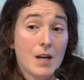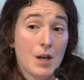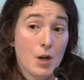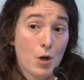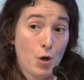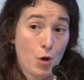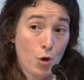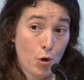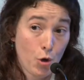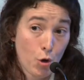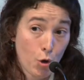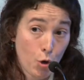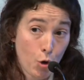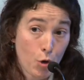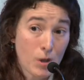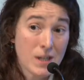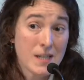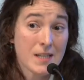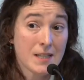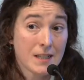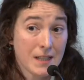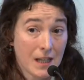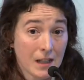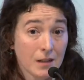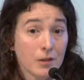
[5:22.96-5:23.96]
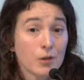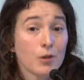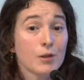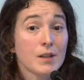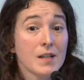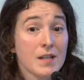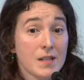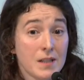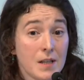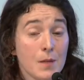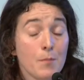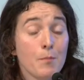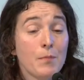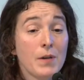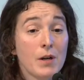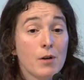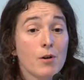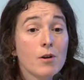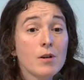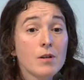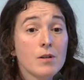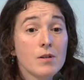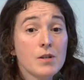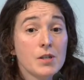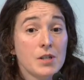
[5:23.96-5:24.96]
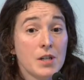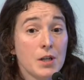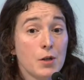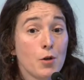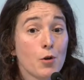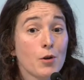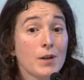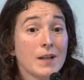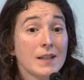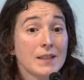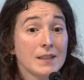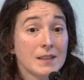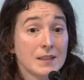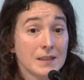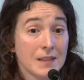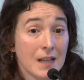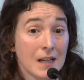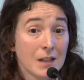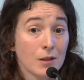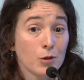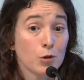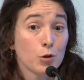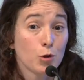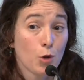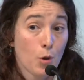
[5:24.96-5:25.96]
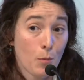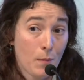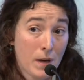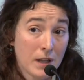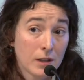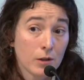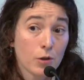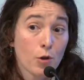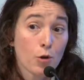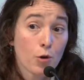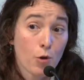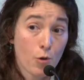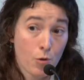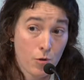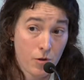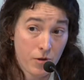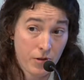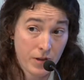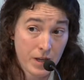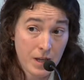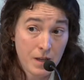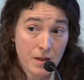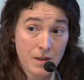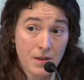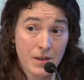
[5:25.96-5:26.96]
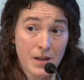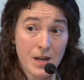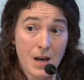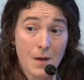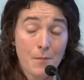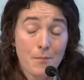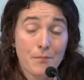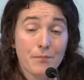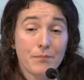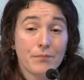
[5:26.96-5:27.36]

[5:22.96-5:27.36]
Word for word: No es tanto que estén peor, sino que están tomando conciencia